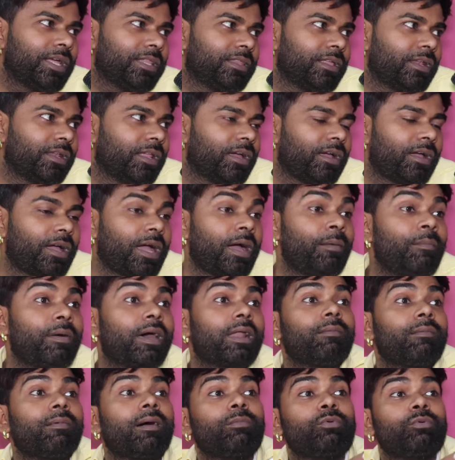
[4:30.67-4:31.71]
ना देला
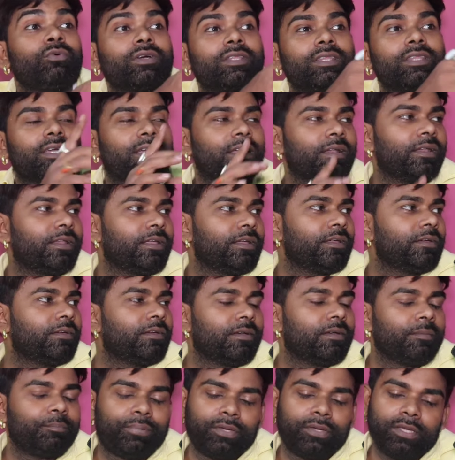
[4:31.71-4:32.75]
हमारा बाबू के देख ले
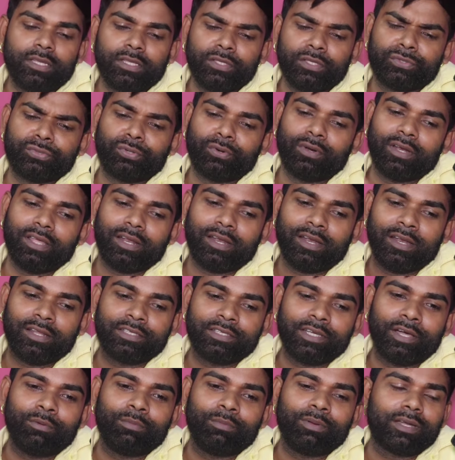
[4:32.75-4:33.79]
फिर ही छोड़ ले रहे
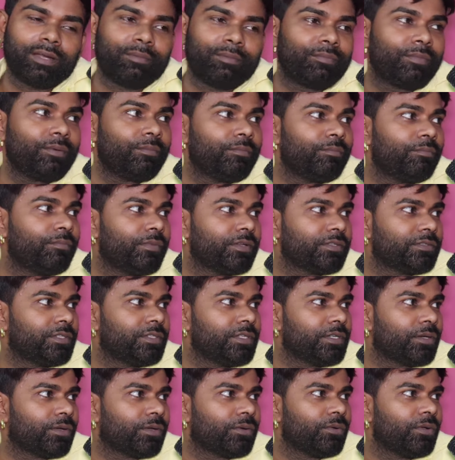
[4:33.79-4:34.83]
जाओ बेटा
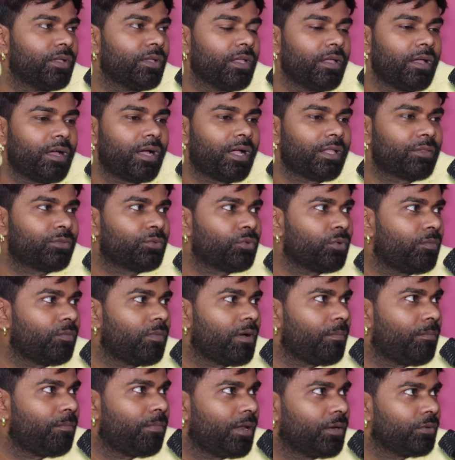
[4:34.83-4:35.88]
मस्ती करो तोर
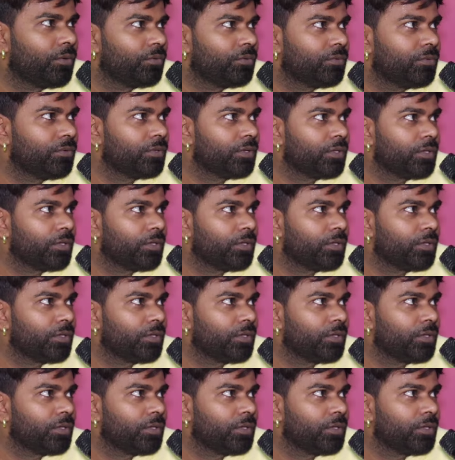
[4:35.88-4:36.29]
बाप बानू